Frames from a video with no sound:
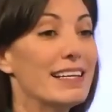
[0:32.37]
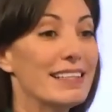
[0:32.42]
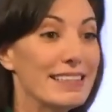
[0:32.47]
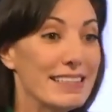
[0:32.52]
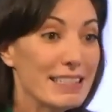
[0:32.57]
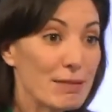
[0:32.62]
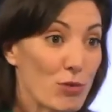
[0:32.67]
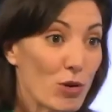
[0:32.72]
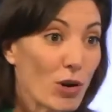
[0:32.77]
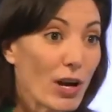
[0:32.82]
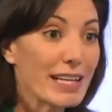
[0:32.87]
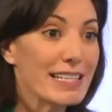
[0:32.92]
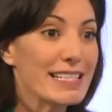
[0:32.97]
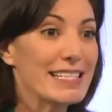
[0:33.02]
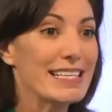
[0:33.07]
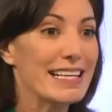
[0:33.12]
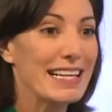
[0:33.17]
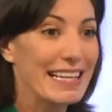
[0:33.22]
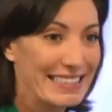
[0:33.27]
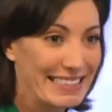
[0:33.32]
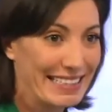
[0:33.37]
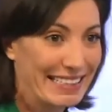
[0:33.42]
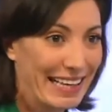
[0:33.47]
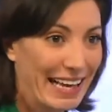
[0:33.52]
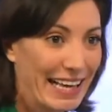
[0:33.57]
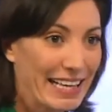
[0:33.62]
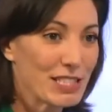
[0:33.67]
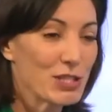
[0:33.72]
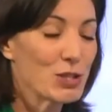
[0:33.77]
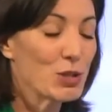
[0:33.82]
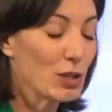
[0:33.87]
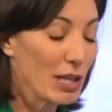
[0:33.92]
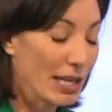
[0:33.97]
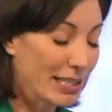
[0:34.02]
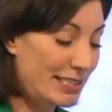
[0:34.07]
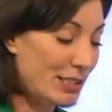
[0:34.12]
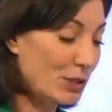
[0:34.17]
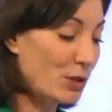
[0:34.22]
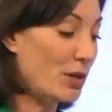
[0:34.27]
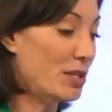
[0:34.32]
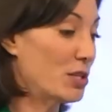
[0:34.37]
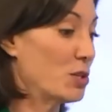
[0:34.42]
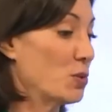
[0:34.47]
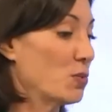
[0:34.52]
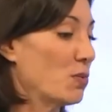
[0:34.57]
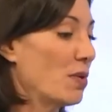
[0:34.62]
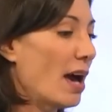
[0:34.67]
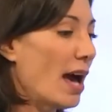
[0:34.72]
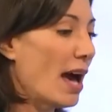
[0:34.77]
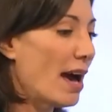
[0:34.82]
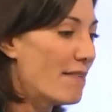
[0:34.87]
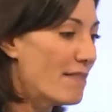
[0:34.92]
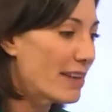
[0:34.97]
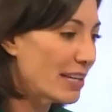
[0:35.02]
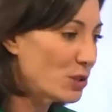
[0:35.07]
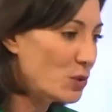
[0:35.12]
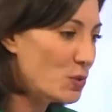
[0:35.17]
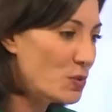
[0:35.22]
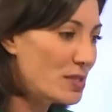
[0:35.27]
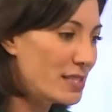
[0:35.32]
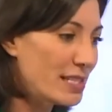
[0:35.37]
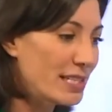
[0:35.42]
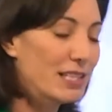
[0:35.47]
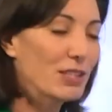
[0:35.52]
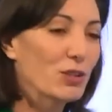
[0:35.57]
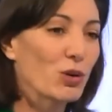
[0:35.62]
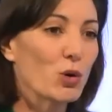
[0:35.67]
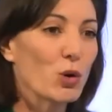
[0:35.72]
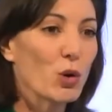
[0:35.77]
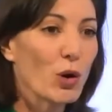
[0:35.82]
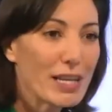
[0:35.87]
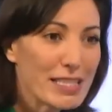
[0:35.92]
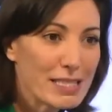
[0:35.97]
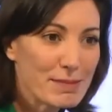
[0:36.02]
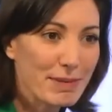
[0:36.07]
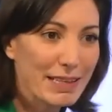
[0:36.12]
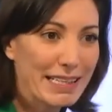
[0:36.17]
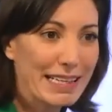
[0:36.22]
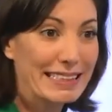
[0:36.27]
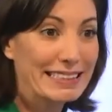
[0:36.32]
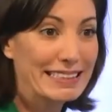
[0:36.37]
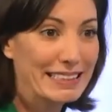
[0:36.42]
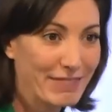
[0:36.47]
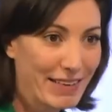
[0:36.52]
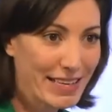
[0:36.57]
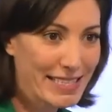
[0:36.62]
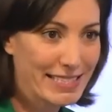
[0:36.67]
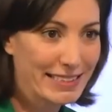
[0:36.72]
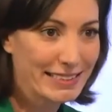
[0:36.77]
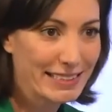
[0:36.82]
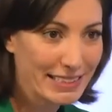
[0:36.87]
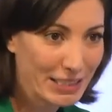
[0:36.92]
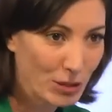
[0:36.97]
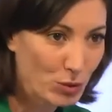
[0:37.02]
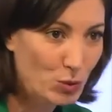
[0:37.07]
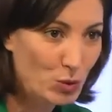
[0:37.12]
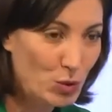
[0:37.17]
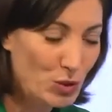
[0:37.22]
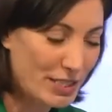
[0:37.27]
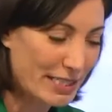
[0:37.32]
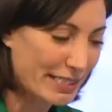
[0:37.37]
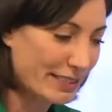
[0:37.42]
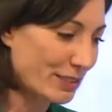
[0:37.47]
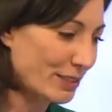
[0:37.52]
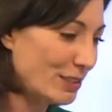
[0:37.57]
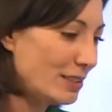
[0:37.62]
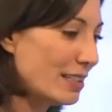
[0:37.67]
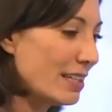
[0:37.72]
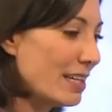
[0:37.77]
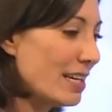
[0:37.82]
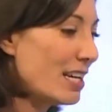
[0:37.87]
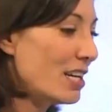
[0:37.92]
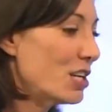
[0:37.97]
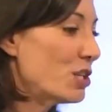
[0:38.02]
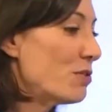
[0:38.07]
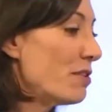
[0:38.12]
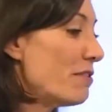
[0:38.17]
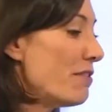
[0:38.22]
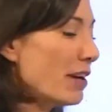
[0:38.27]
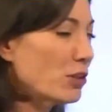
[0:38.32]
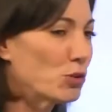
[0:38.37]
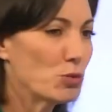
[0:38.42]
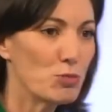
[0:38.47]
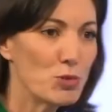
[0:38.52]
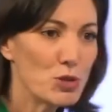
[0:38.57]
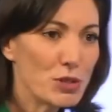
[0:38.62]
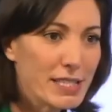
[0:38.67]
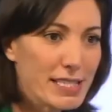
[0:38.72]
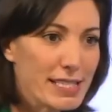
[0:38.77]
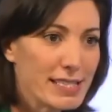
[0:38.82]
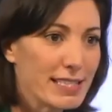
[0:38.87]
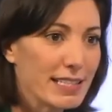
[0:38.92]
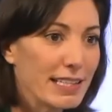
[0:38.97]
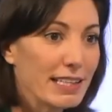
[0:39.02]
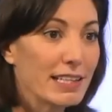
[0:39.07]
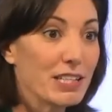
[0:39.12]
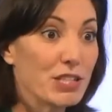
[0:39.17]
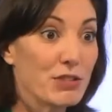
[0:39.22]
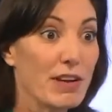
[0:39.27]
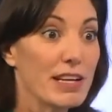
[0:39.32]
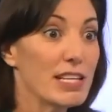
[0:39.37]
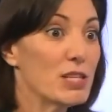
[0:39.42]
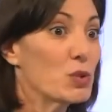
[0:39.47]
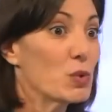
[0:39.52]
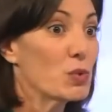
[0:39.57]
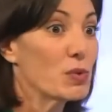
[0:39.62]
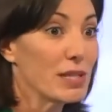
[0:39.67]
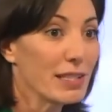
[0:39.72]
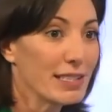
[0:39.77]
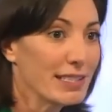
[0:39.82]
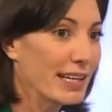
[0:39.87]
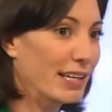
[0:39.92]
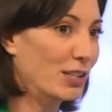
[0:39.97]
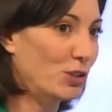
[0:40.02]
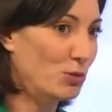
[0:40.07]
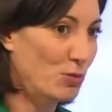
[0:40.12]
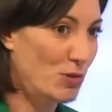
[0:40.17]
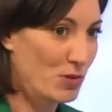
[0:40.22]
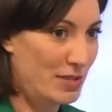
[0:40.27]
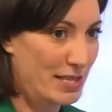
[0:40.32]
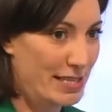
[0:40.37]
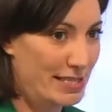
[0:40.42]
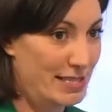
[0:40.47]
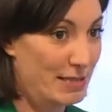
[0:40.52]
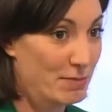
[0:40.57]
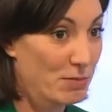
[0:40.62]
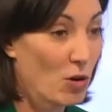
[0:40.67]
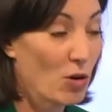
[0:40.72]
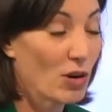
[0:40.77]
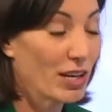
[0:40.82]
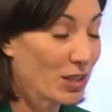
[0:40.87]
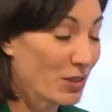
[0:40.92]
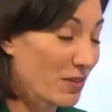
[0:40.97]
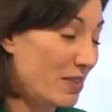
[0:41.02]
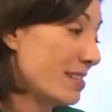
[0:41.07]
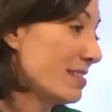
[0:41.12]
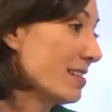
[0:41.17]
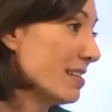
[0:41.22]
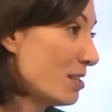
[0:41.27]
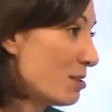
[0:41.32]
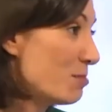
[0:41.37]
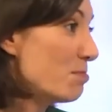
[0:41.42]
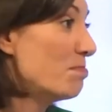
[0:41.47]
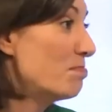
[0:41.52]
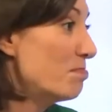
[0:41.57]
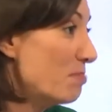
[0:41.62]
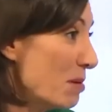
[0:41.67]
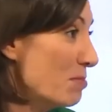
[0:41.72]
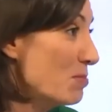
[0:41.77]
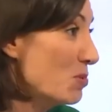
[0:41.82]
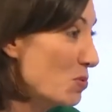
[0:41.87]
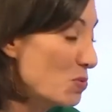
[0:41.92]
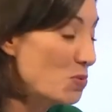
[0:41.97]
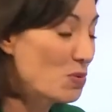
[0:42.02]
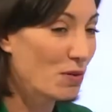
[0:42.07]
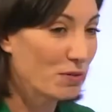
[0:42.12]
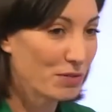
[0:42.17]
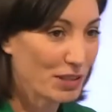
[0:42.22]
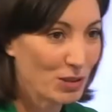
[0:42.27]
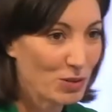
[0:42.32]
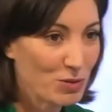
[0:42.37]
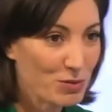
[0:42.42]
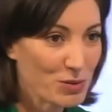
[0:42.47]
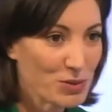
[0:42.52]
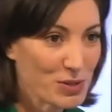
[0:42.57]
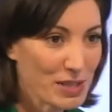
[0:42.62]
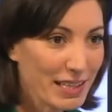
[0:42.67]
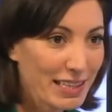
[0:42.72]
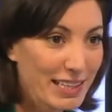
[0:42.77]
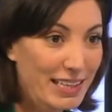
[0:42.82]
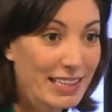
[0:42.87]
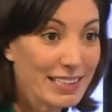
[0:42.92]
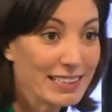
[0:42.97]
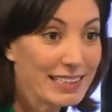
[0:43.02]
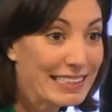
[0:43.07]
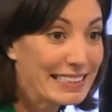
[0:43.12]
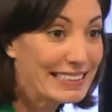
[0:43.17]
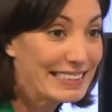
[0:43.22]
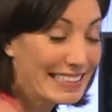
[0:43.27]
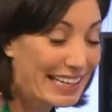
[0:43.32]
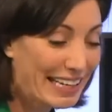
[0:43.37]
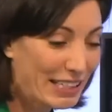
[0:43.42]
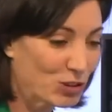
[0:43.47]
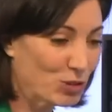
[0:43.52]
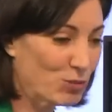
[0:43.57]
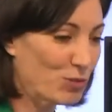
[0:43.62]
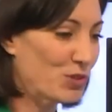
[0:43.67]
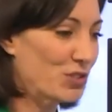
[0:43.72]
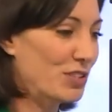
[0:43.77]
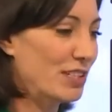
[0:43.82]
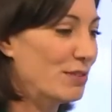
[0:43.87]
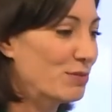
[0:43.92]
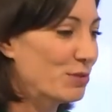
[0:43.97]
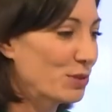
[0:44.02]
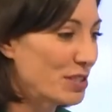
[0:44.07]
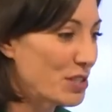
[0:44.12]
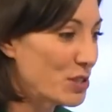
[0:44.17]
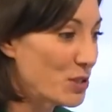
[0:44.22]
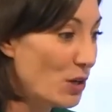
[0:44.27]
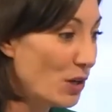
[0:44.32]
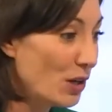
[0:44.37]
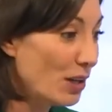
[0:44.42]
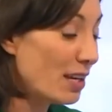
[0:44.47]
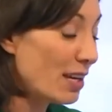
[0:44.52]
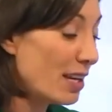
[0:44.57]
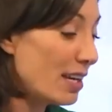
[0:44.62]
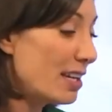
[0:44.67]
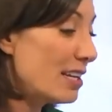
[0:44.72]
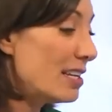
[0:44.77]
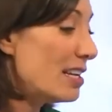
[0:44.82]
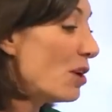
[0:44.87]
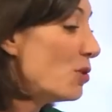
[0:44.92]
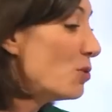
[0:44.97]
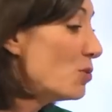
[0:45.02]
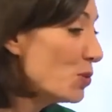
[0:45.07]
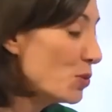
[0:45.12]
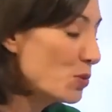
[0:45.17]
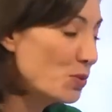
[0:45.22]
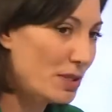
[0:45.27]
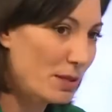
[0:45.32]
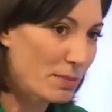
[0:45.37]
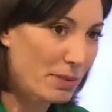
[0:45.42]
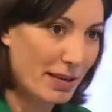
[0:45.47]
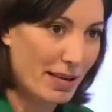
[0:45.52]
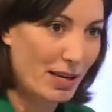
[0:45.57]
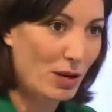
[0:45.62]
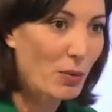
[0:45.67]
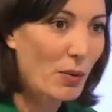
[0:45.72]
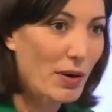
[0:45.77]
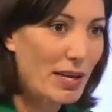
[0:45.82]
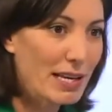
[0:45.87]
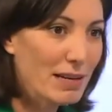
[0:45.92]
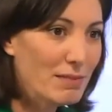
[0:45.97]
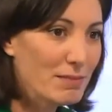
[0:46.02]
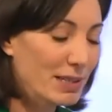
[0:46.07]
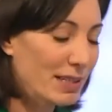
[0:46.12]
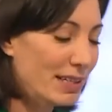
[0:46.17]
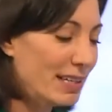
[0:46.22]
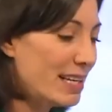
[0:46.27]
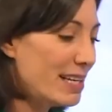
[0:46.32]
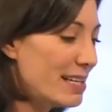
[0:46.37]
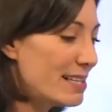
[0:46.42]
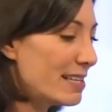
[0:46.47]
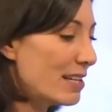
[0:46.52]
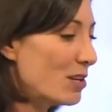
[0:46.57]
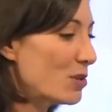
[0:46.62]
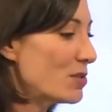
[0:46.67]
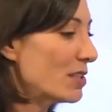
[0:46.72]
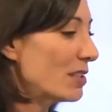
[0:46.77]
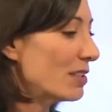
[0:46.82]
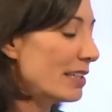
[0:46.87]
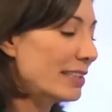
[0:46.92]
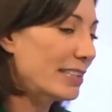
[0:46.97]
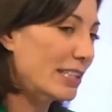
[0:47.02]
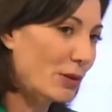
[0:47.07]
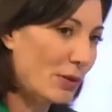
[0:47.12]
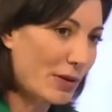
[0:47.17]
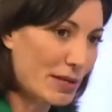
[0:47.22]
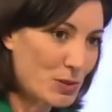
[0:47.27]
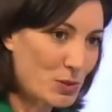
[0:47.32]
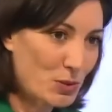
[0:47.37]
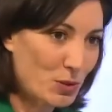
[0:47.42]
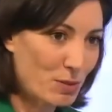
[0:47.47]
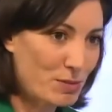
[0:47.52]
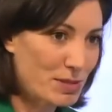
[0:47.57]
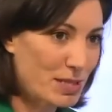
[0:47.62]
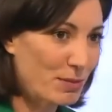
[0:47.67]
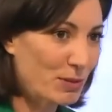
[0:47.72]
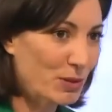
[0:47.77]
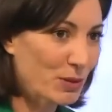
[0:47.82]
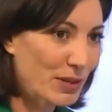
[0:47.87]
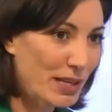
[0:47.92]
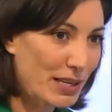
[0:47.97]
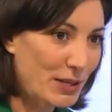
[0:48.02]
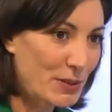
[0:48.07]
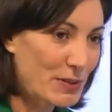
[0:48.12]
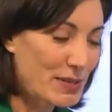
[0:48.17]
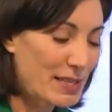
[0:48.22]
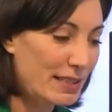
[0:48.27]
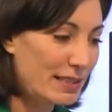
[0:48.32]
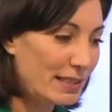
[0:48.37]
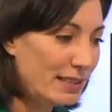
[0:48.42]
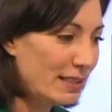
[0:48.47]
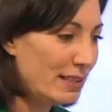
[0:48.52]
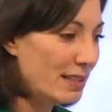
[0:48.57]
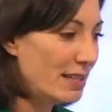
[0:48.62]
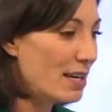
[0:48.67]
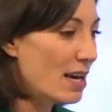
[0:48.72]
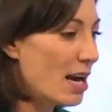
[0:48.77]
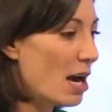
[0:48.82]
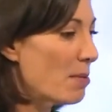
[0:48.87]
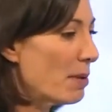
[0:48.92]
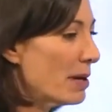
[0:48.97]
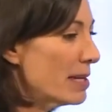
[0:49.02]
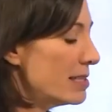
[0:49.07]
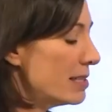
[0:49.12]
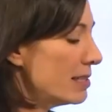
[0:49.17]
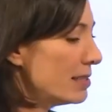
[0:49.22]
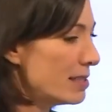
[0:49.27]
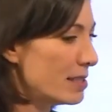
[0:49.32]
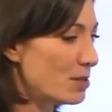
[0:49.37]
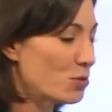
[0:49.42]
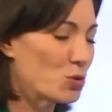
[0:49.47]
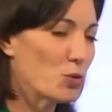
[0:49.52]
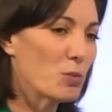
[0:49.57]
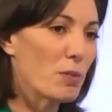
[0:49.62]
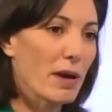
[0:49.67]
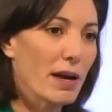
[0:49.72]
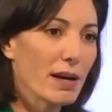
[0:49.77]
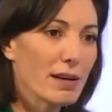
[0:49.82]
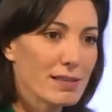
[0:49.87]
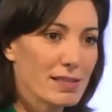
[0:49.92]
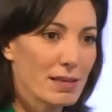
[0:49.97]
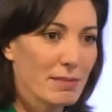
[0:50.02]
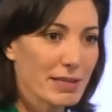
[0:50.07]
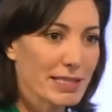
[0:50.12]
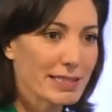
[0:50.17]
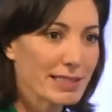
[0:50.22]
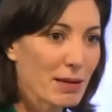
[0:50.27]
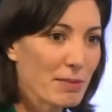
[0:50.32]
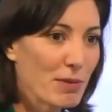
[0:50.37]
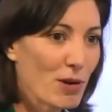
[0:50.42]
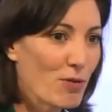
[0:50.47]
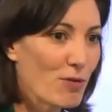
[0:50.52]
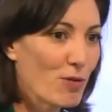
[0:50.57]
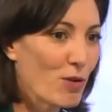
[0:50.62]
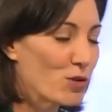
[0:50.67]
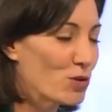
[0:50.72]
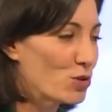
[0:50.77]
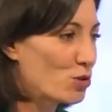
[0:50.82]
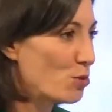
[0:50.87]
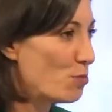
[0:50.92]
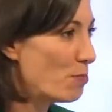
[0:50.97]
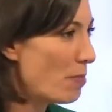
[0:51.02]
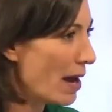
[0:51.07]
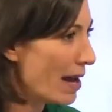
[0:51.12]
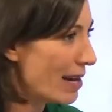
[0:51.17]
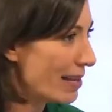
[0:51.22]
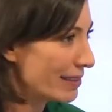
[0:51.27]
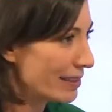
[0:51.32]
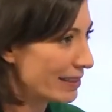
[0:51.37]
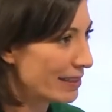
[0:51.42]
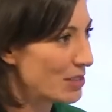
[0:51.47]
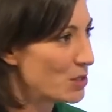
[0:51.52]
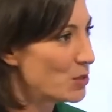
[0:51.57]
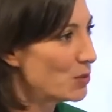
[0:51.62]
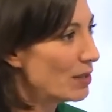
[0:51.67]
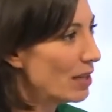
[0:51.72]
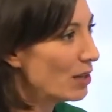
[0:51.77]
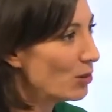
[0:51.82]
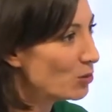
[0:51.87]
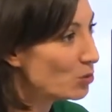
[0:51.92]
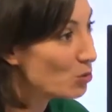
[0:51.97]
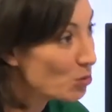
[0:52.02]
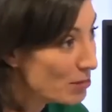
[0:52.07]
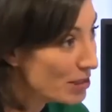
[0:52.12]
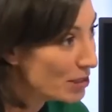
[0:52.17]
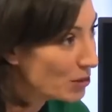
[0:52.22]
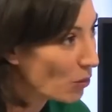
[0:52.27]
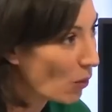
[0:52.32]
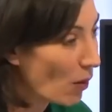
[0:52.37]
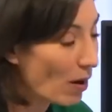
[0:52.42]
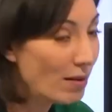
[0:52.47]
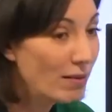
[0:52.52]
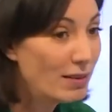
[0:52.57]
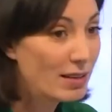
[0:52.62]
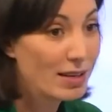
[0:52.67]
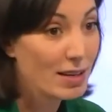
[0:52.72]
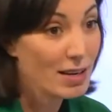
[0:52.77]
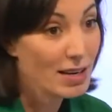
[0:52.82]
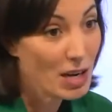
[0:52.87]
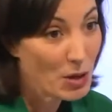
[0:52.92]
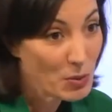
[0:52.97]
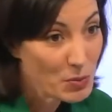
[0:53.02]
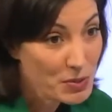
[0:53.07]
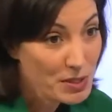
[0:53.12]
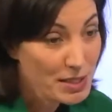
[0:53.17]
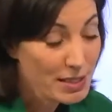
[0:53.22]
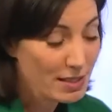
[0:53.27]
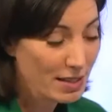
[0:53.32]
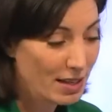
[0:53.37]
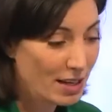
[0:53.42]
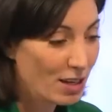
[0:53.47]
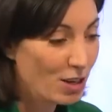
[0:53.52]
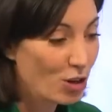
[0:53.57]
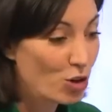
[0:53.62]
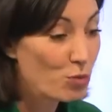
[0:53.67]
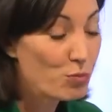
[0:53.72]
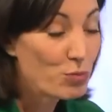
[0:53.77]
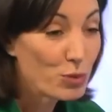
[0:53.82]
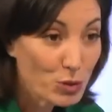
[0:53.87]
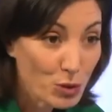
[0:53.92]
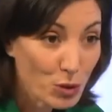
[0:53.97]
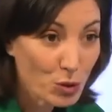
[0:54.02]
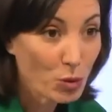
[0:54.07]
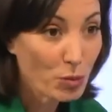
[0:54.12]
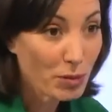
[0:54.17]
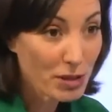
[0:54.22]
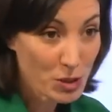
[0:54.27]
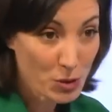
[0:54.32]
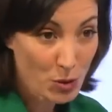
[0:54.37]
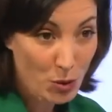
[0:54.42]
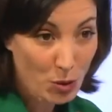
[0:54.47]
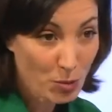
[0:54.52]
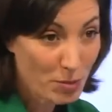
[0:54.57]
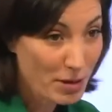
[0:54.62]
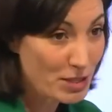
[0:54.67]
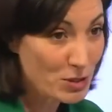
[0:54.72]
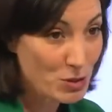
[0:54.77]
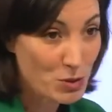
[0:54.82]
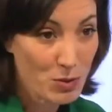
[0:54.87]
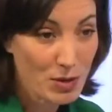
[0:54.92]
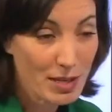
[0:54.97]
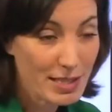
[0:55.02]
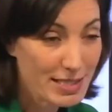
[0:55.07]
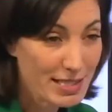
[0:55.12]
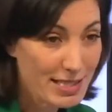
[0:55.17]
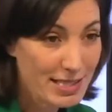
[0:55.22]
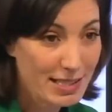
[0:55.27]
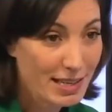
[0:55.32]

démocratiser la décoration, avec du style dans le respect de la diversité des goûts de chacun. Mhm. Je vais faire du multistyle et je vais aller sourcer directement en Asie. En 96, pas beaucoup en fait le faisait Il est mhm. directement chez les fournisseurs. Il a eu du coup des prix incroyables. Il s'est lancé dans la décoration comme ça pendant quelques années. Après, il c'est super, ça marche très bien en France. Je pars international en 2003. Là aussi, euh, peu d'entreprises sont européennes. Tu l'as dit,